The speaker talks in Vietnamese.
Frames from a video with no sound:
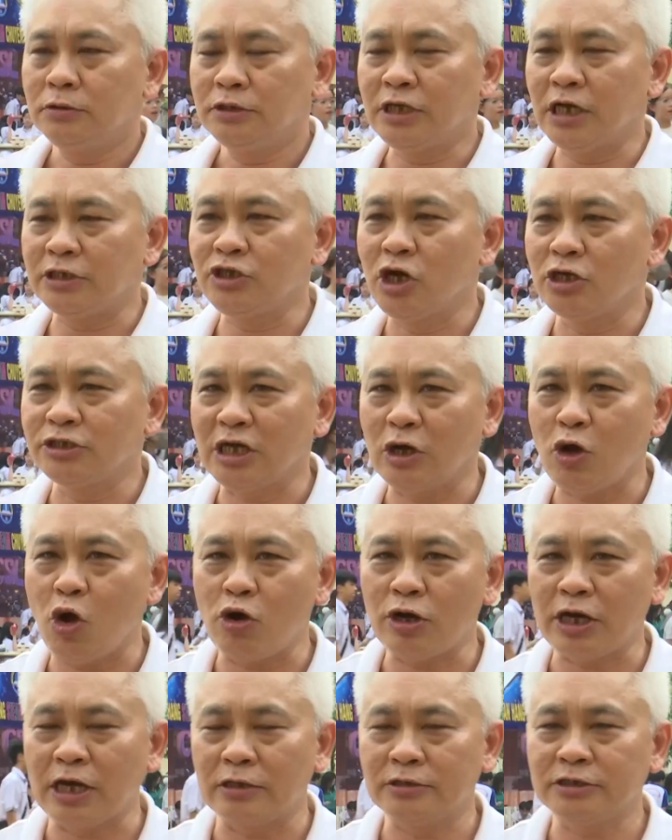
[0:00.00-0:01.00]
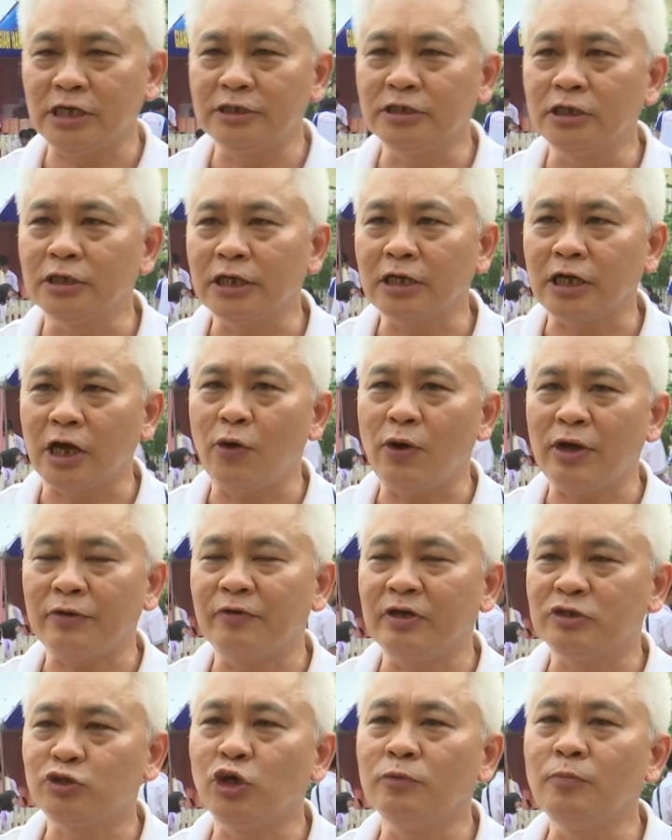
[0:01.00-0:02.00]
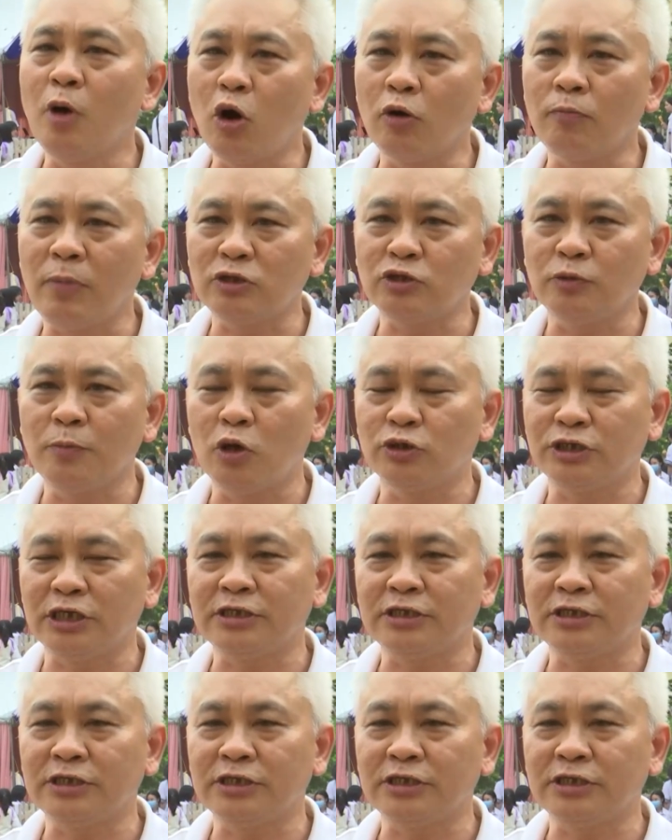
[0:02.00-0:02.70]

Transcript: Nhà trường sẽ xây dựng cái kế hoạch về chuyên môn, và chuyên môn